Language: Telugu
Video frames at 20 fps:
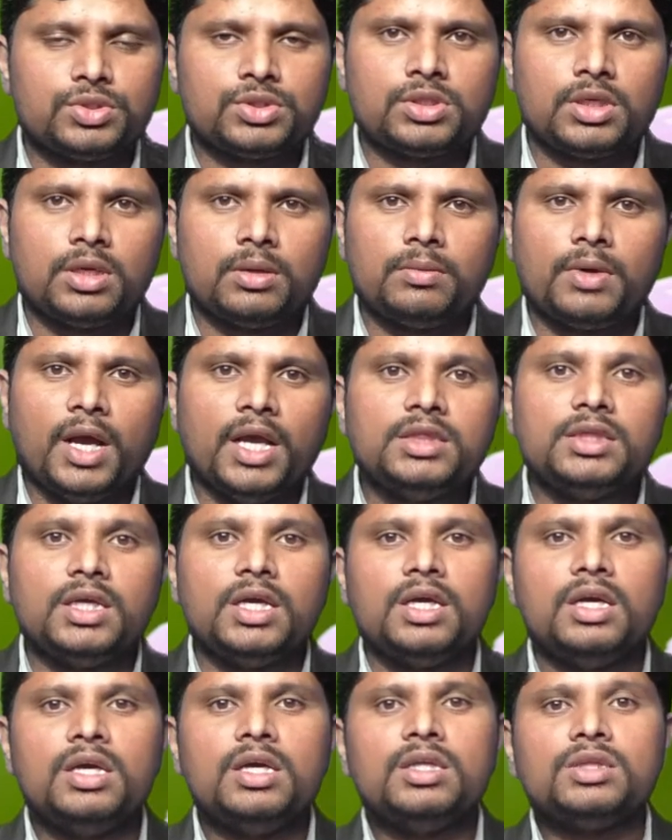చూస్తున్నాం అయితే
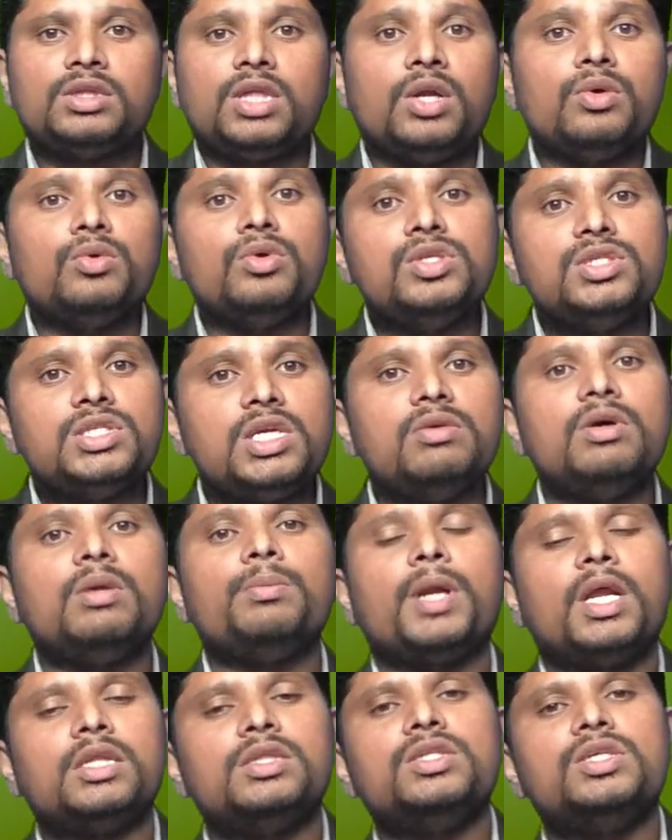తన గురించి ఏమని
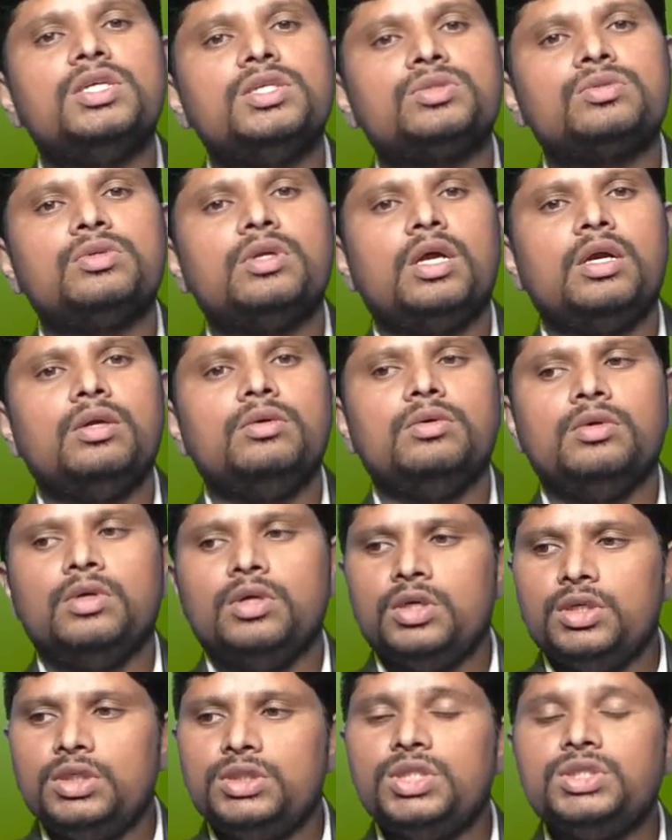ప్రార్థన చేసుకున్నాడు
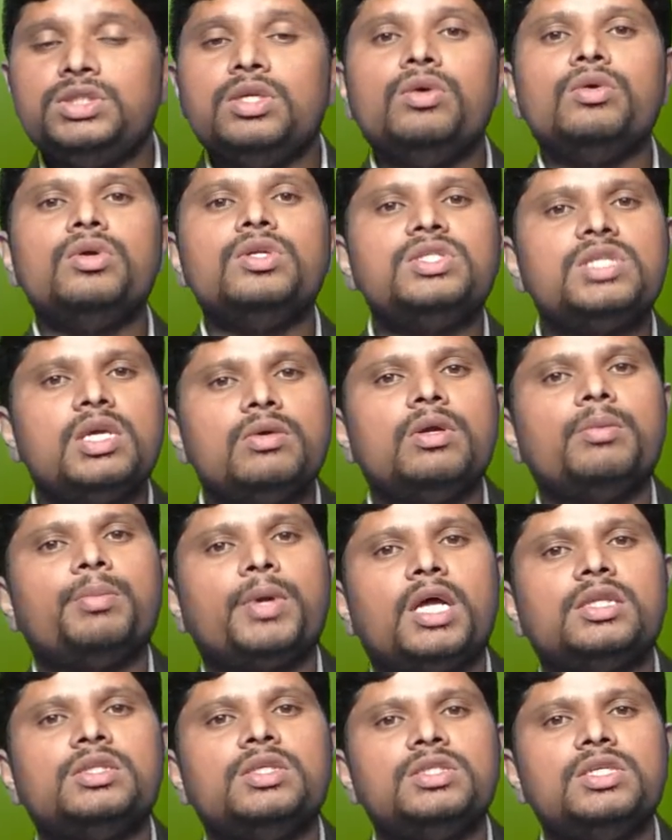శిష్యుల గురించి ఏమని
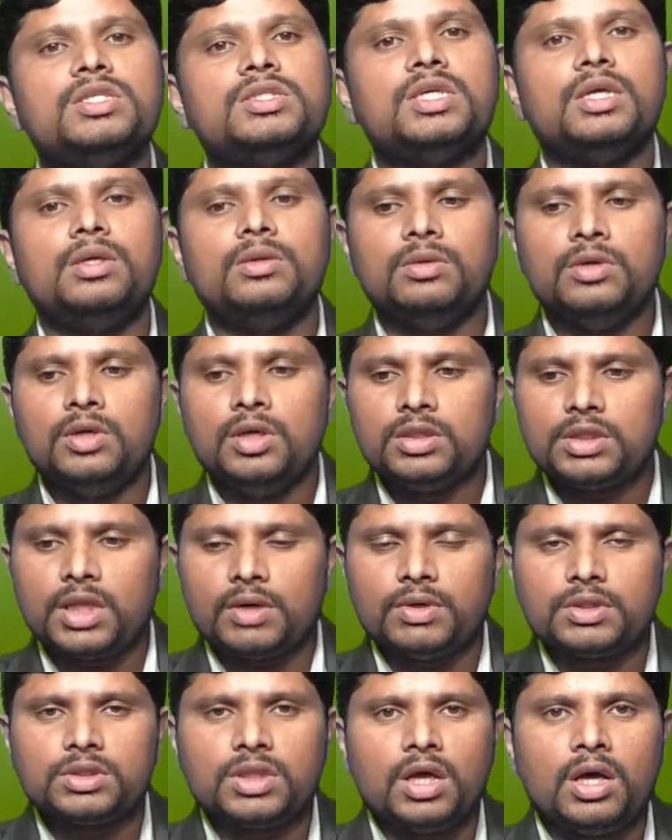ప్రార్థన చేశాడు
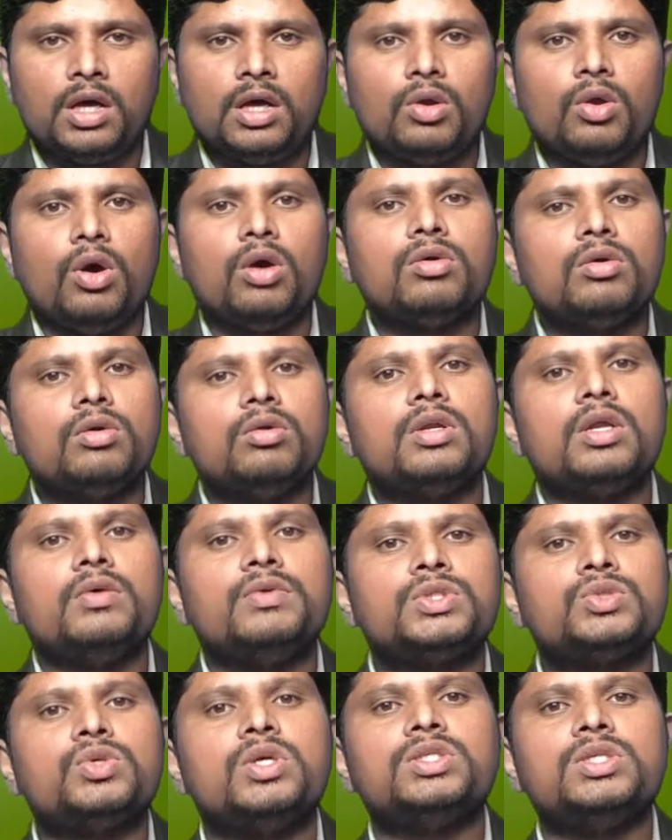తర్వాత లోకంలో ఉన్న
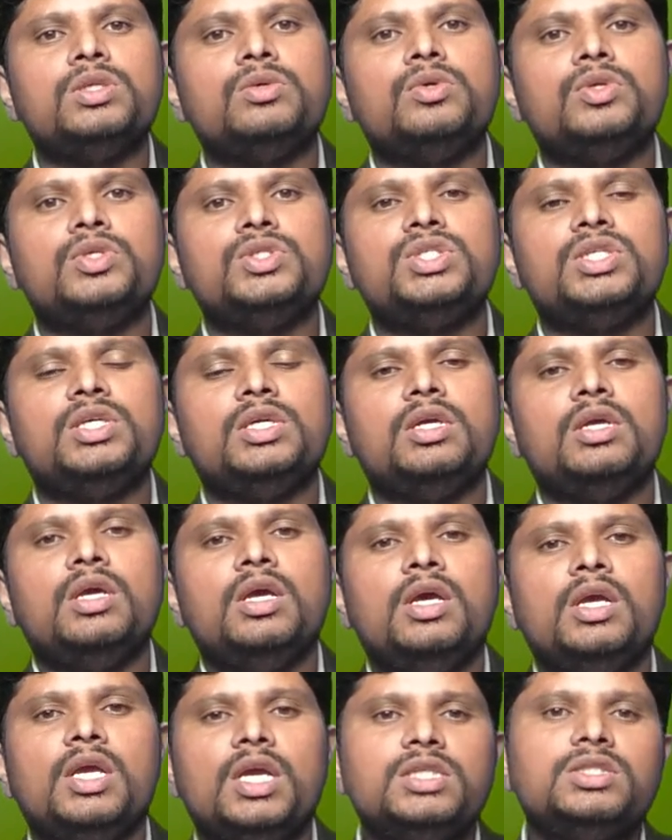విశ్వాసుల గురించి
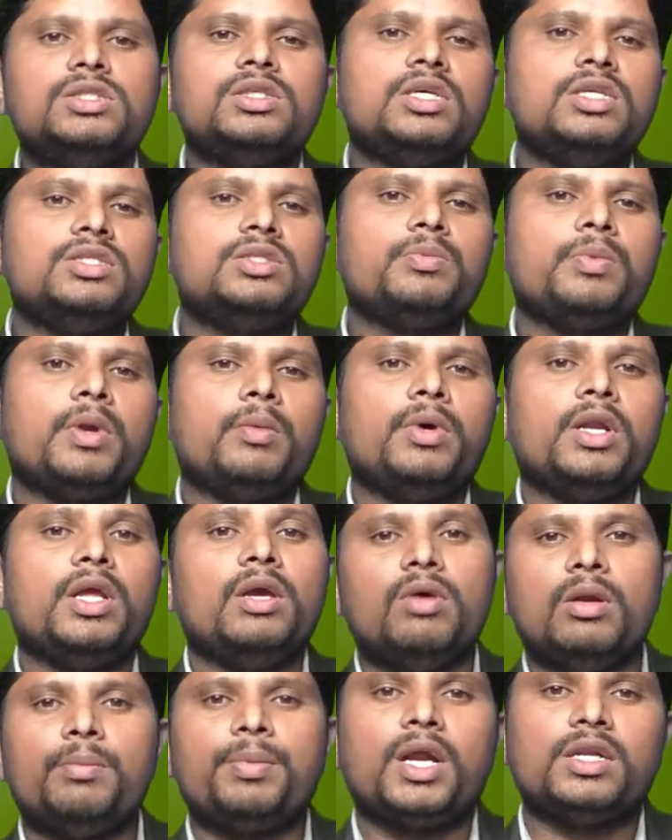యేసుక్రీస్తు ప్రభు
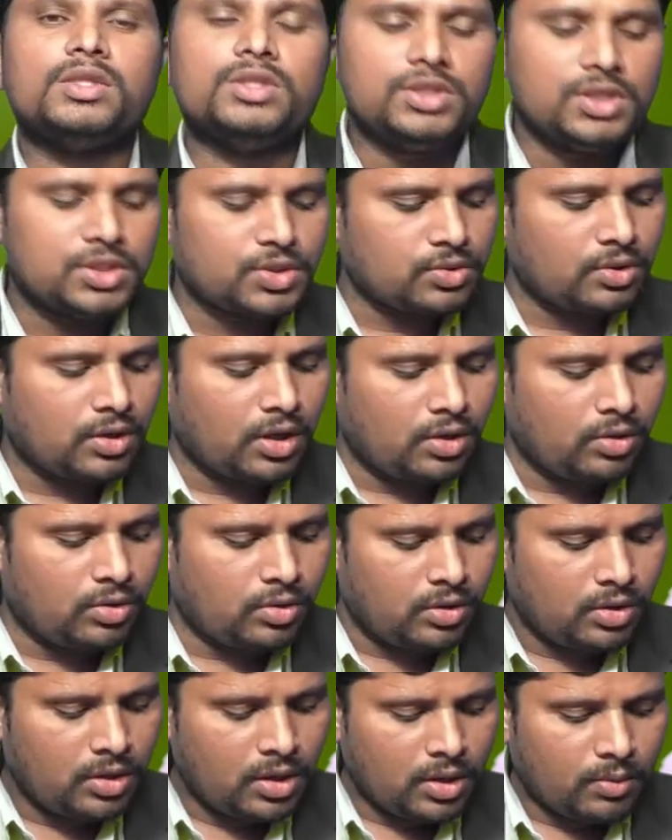ఏమని ప్రార్థన చేసుకున్నాడో
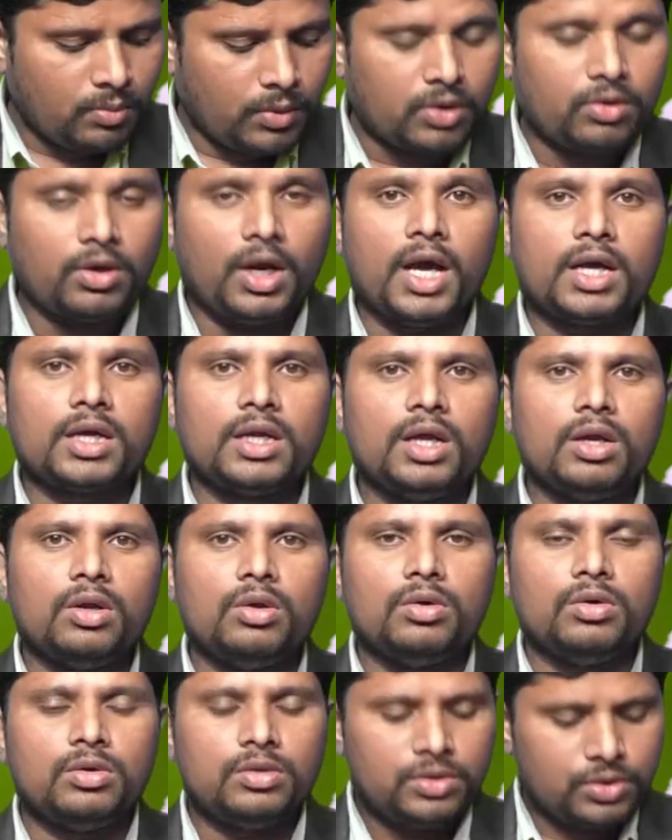మనం
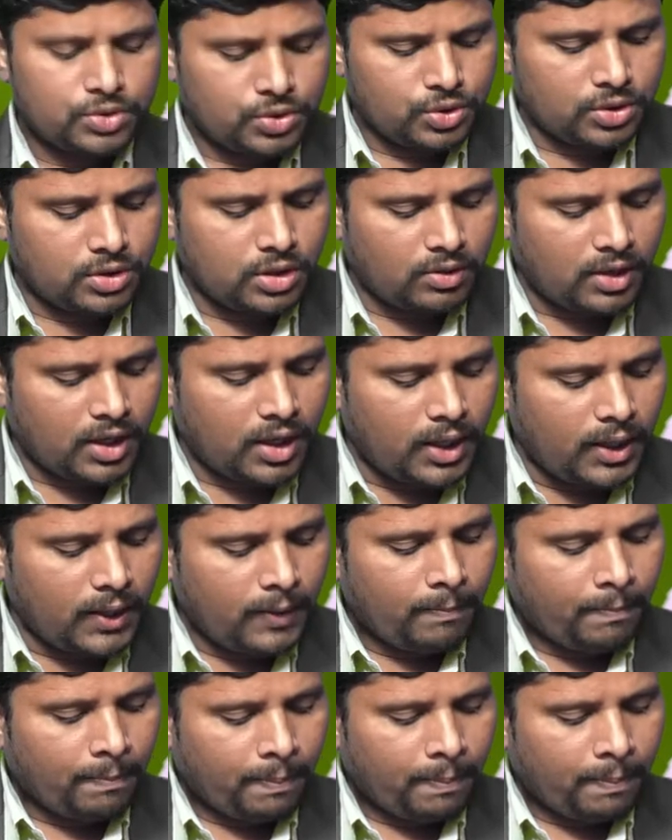లేఖనాల్లో చూద్దాం రండి